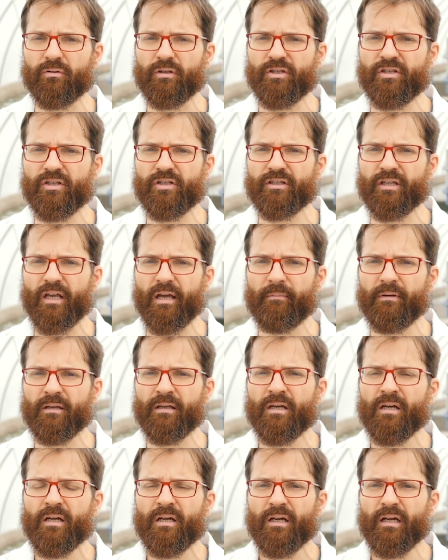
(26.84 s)
di
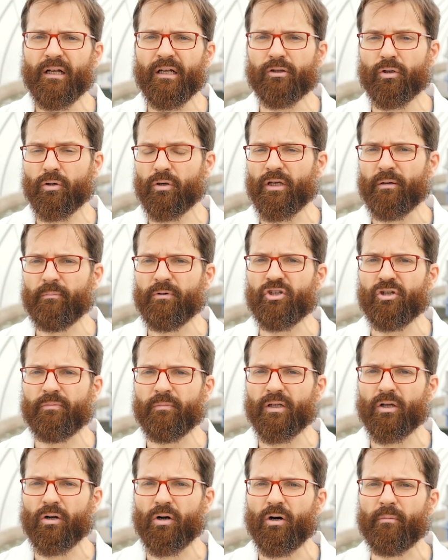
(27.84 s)
sistemi elettrochimici
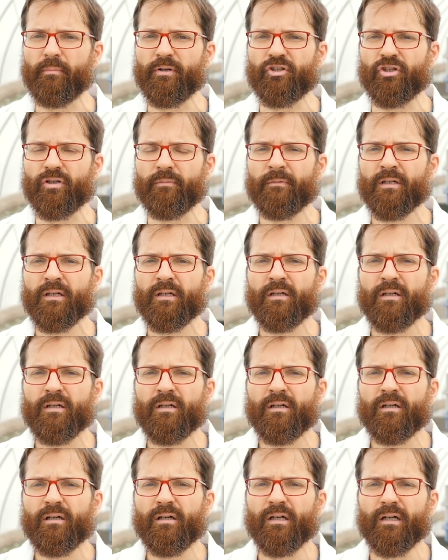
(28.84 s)
microbici.
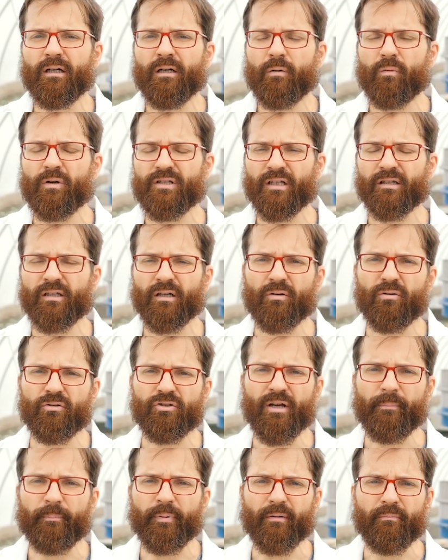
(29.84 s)
Eh, questa
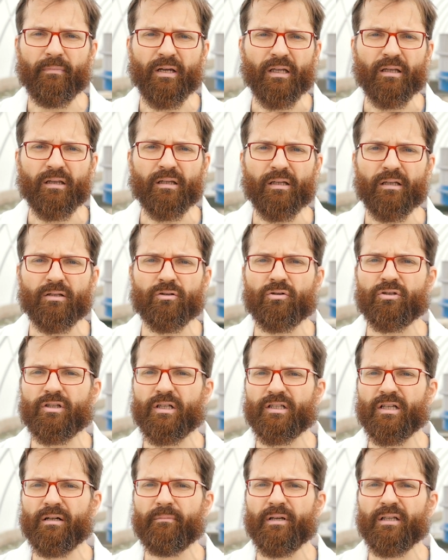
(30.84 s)
tecnologia permette
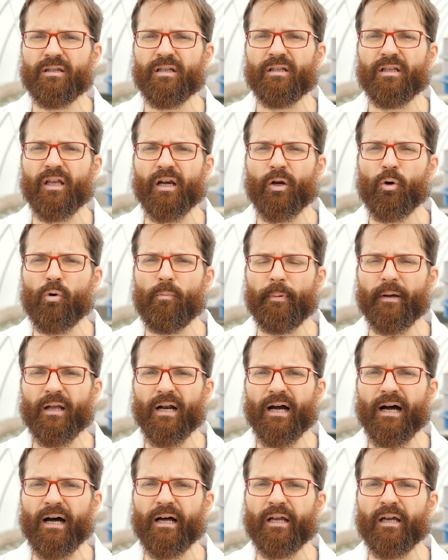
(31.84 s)
sostanzialmente di
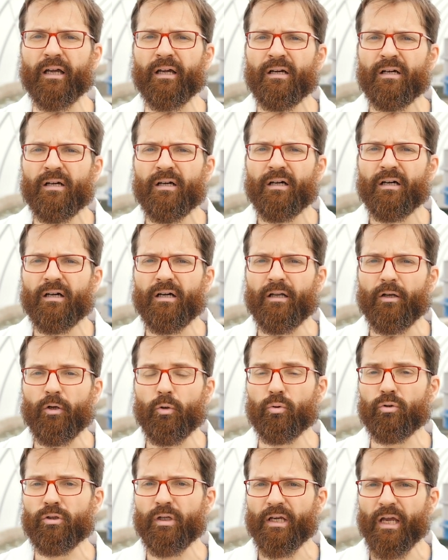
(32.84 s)
recuperare eh,
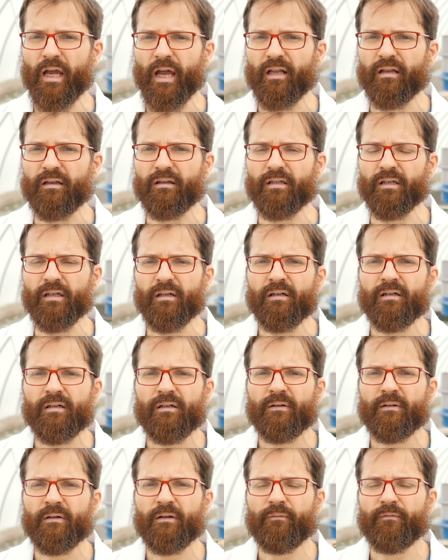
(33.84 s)
nutrienti
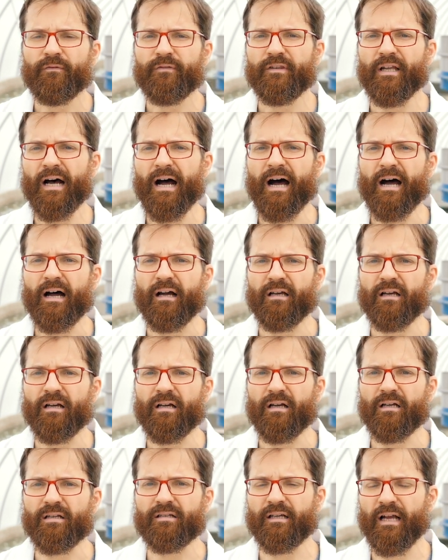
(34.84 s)

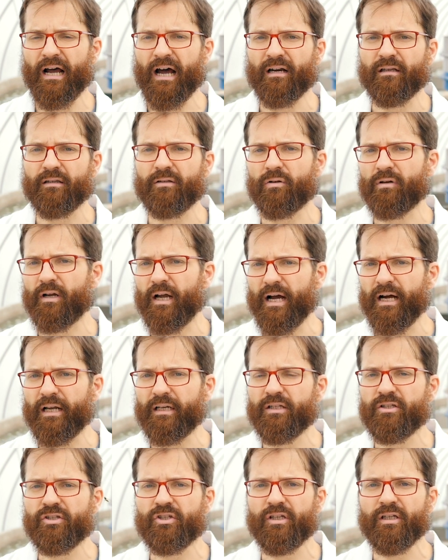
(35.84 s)
da eh, scarti
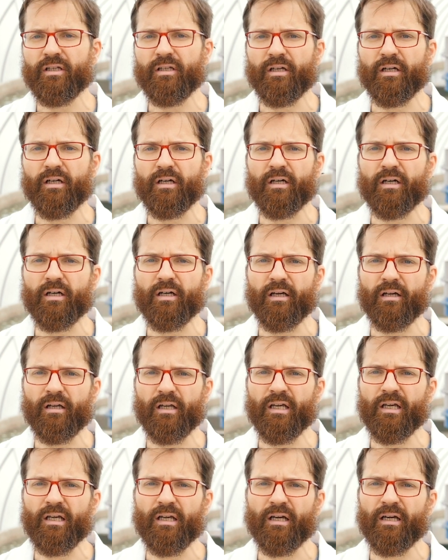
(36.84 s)
organici eh,
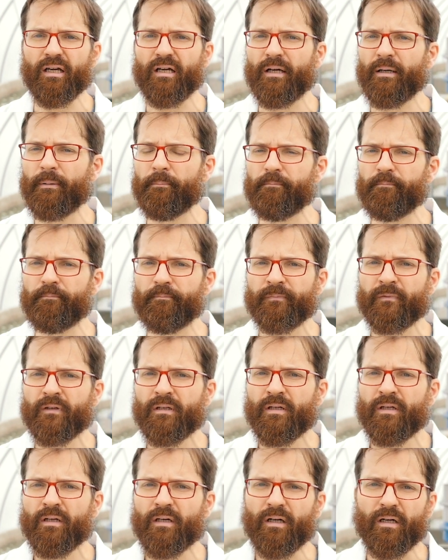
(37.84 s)
e ehm,
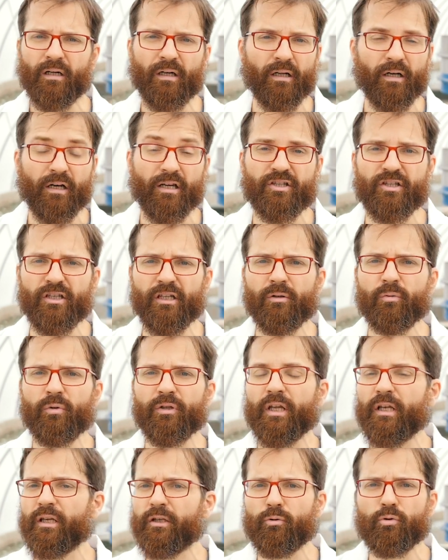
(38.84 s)
eh,
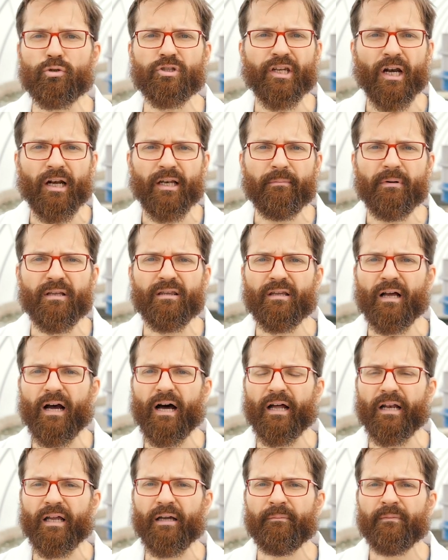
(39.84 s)
residui dell'industria
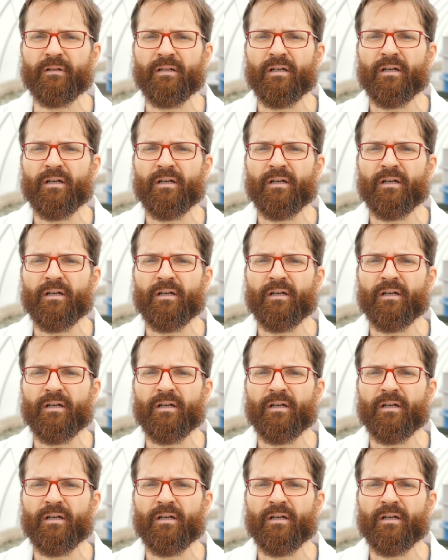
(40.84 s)
alimentare